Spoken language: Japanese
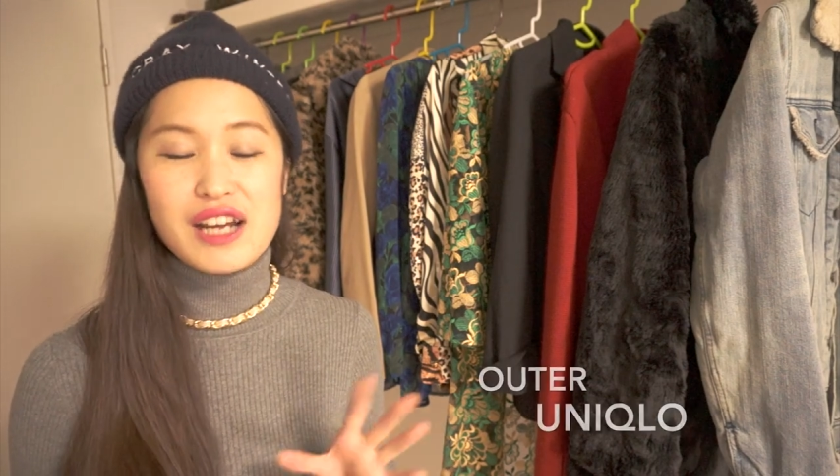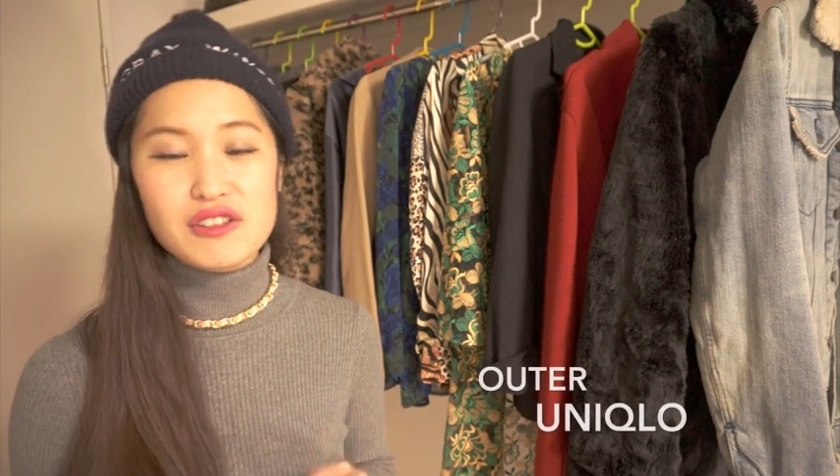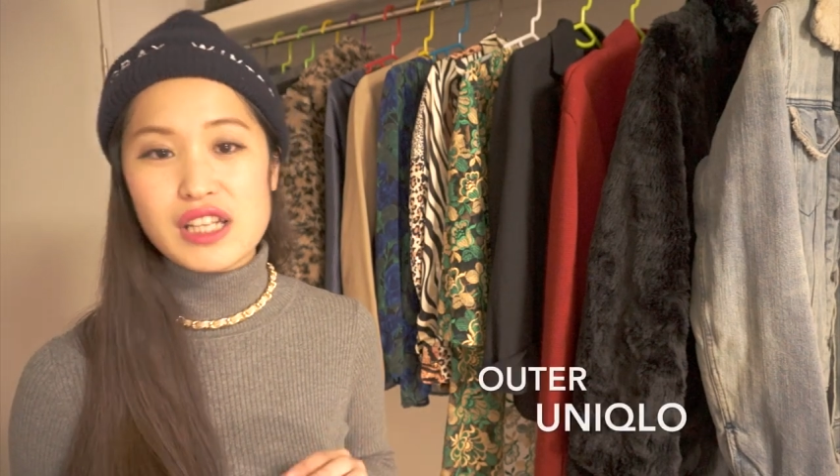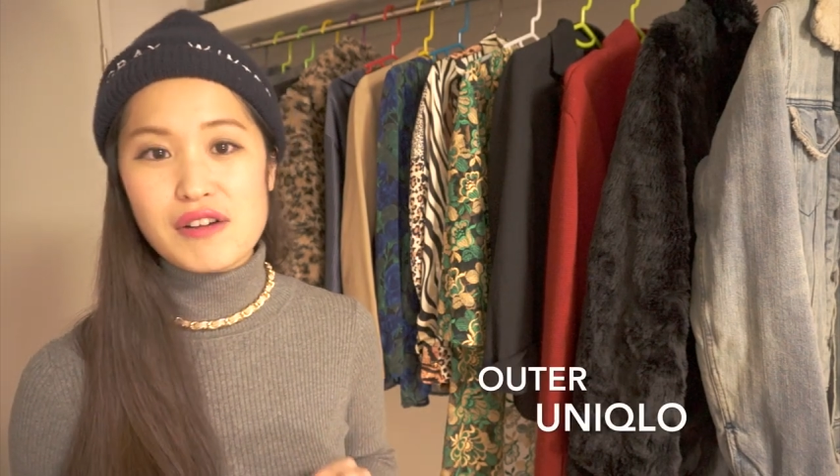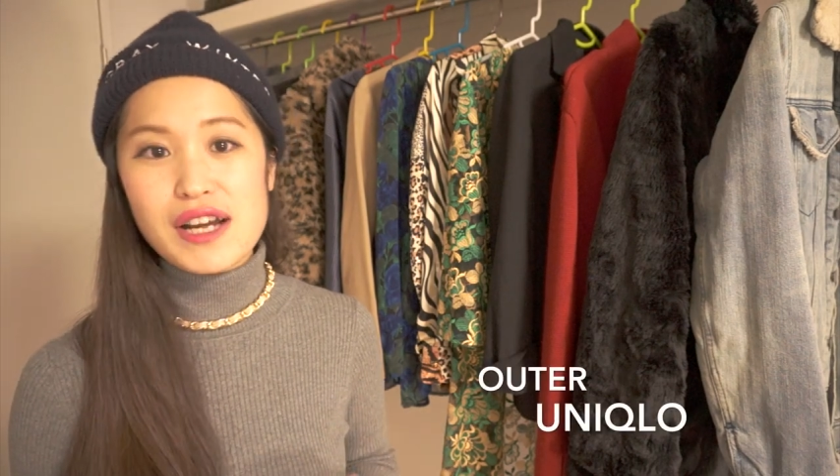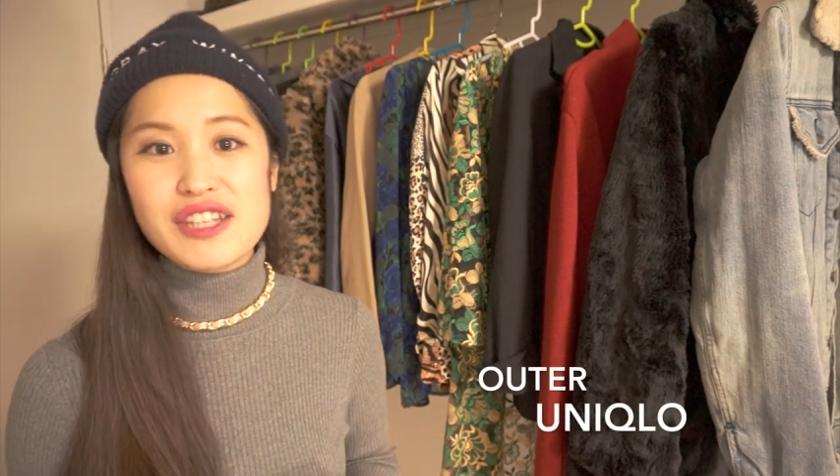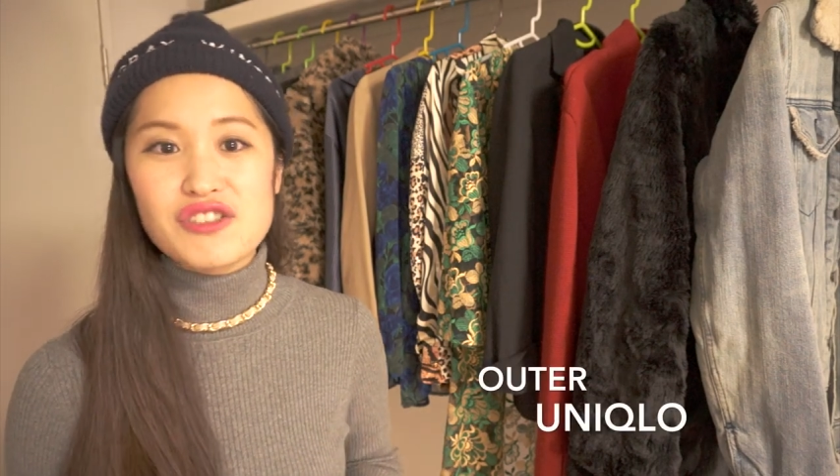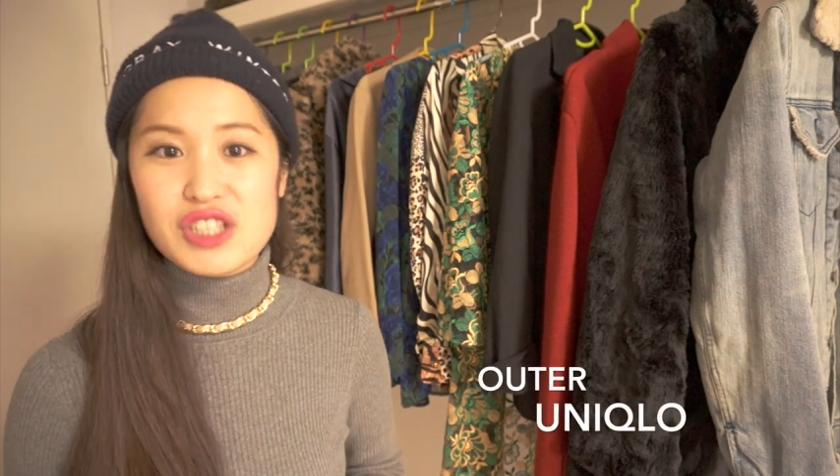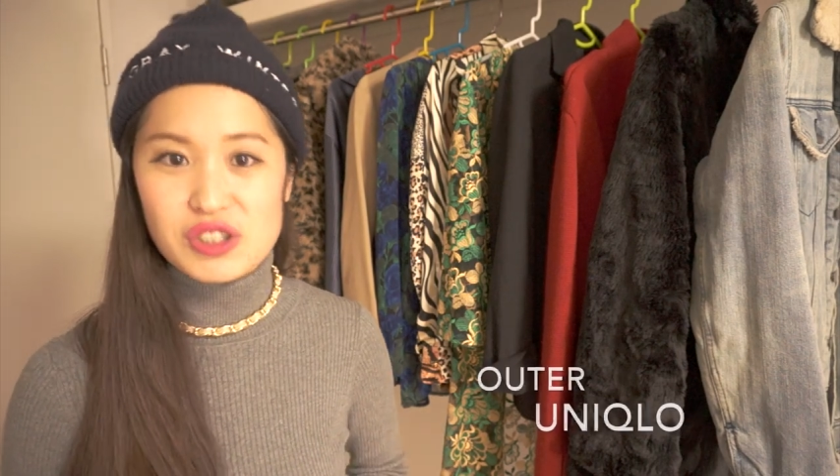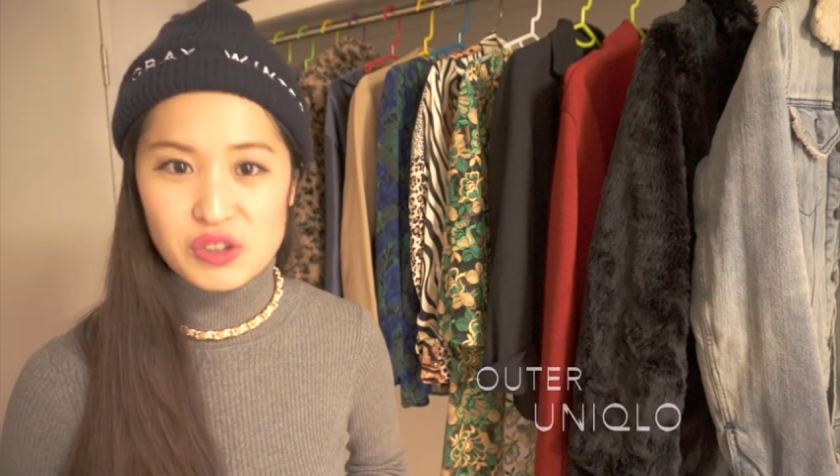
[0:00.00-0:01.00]
アウターは
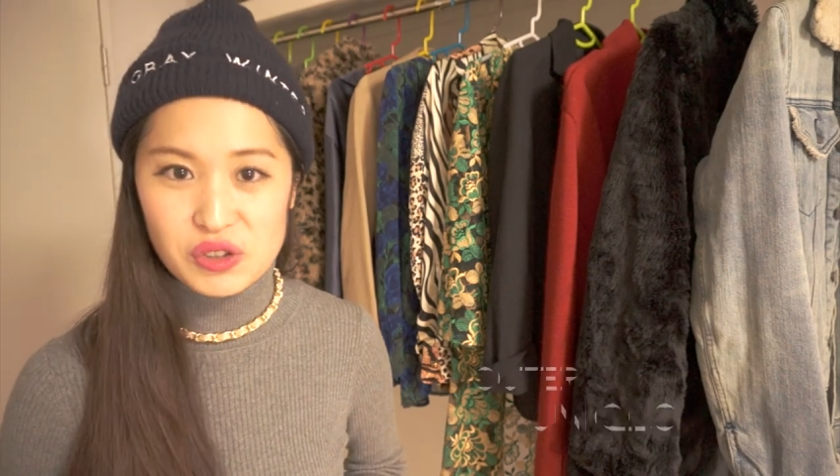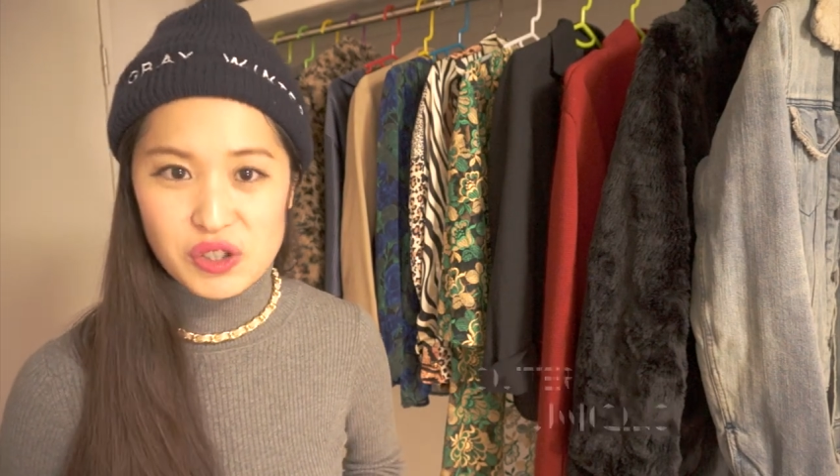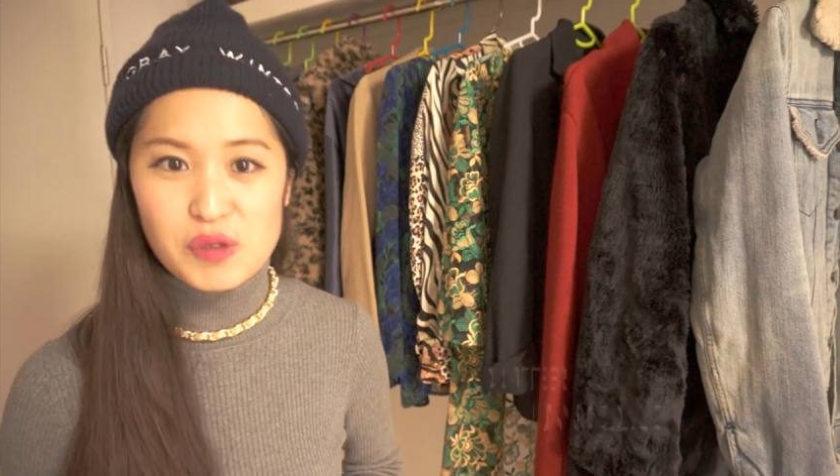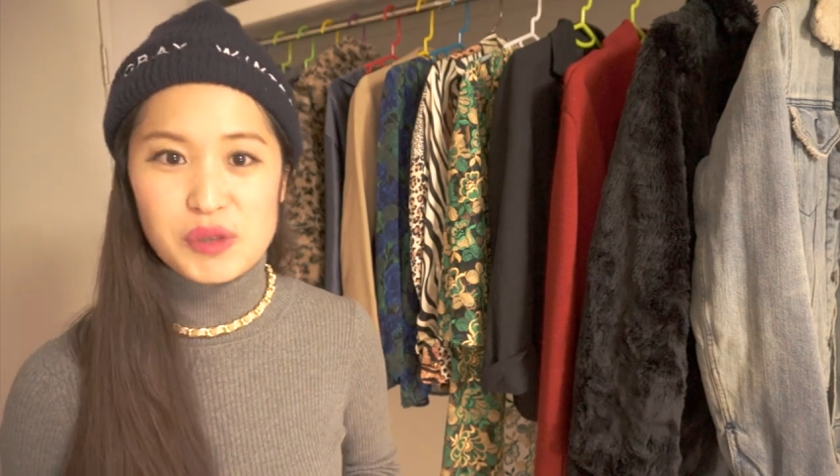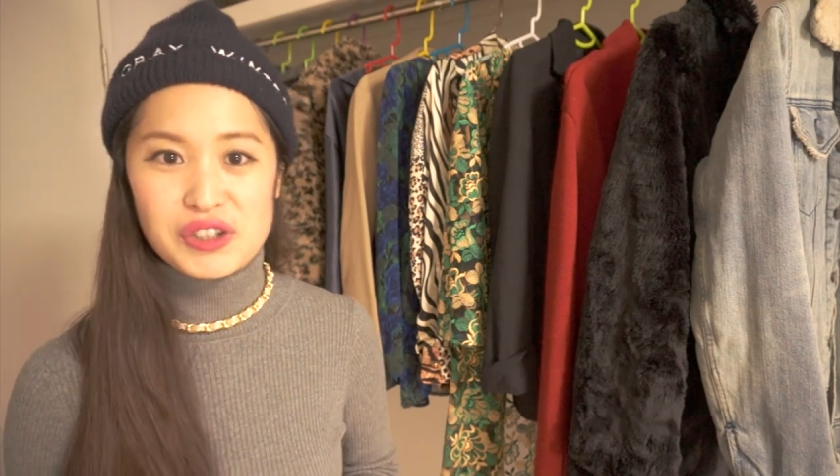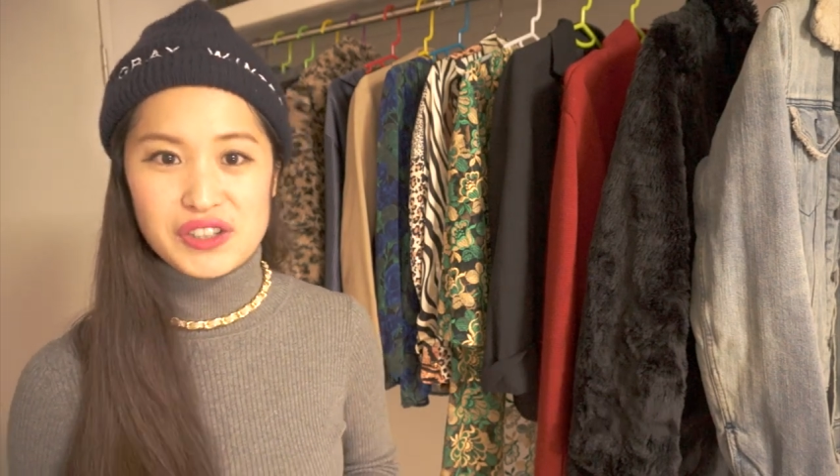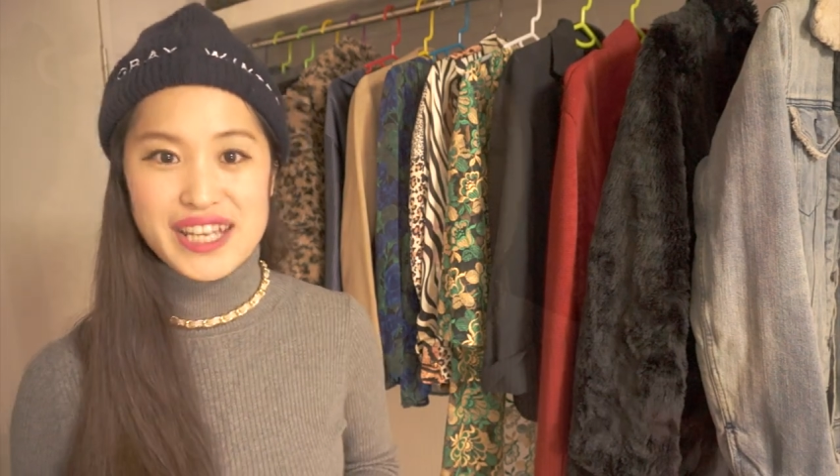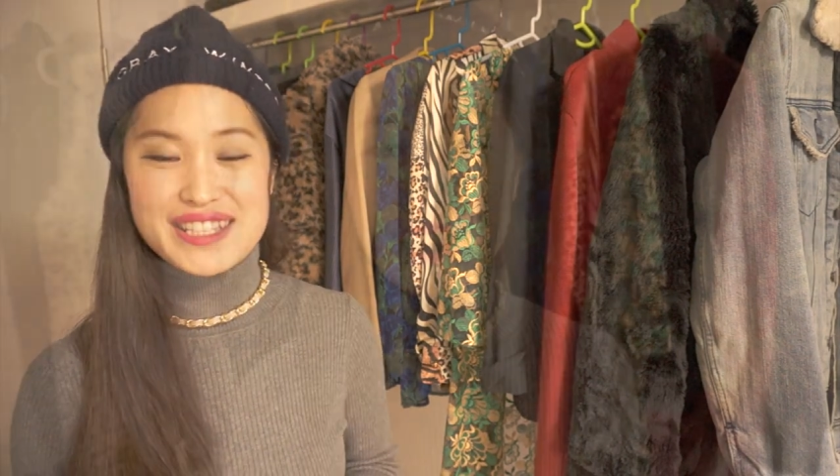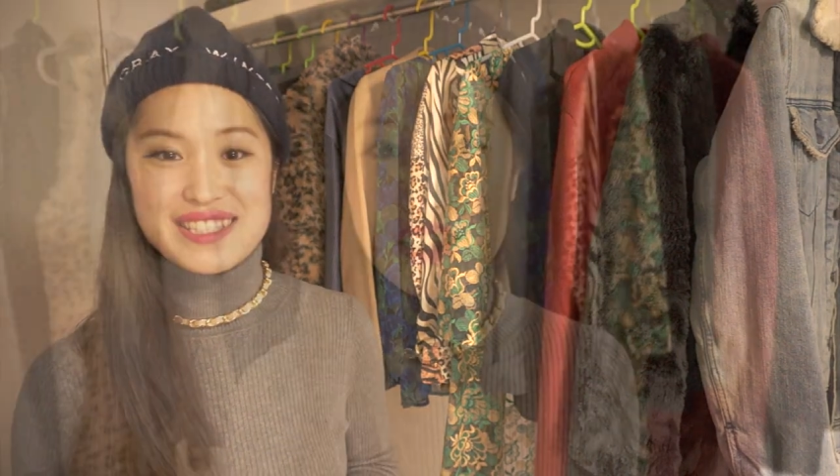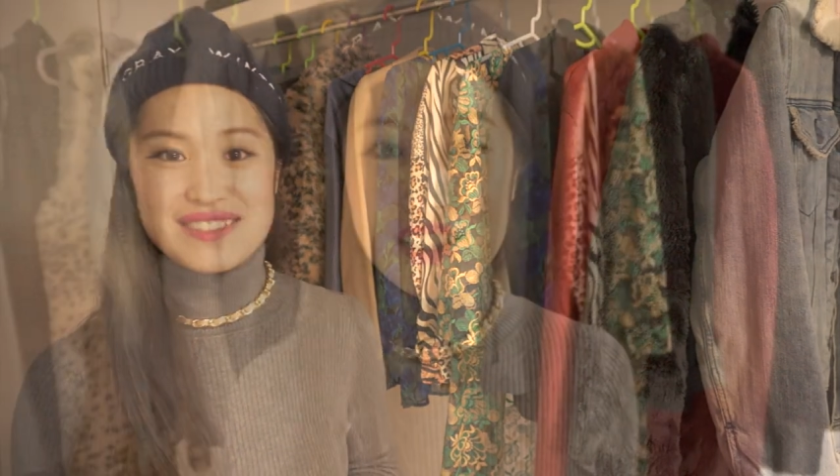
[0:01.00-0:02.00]
ユニクロのもの
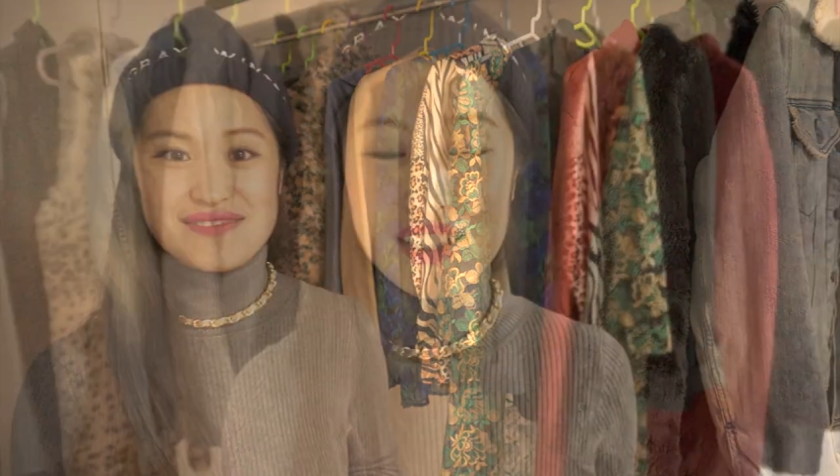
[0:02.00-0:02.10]
です。